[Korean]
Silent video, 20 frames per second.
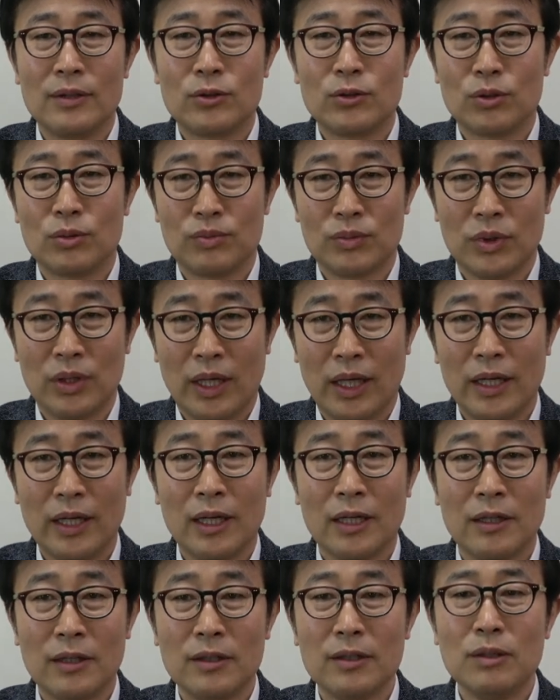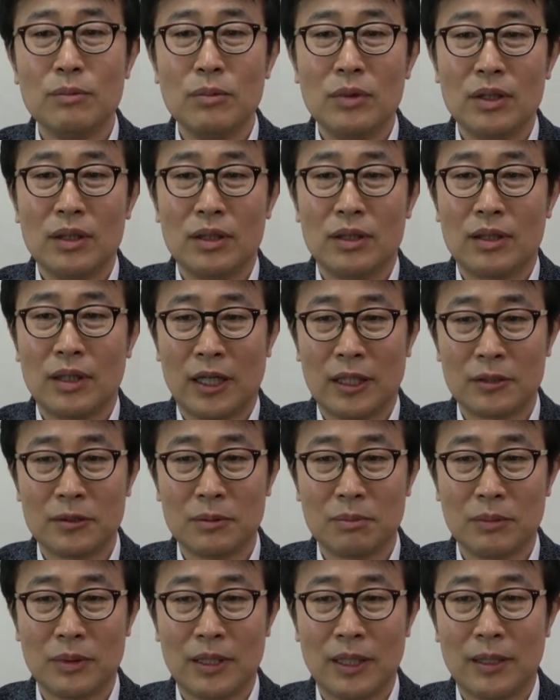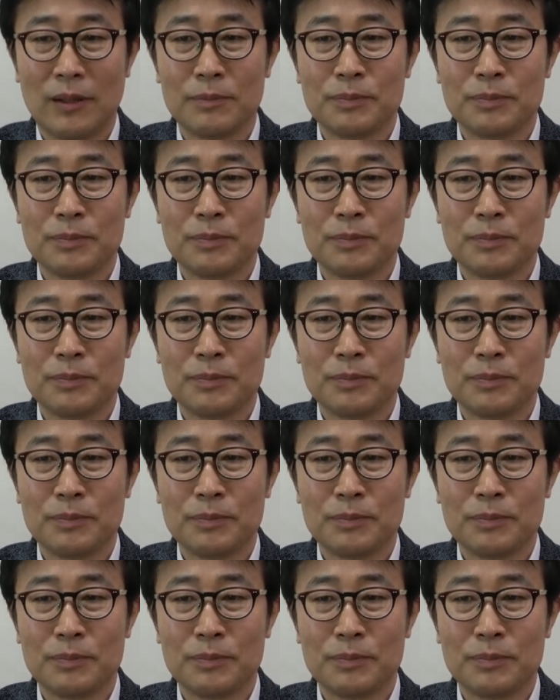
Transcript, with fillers: 좀 하나의 흐름인 것 같습니다.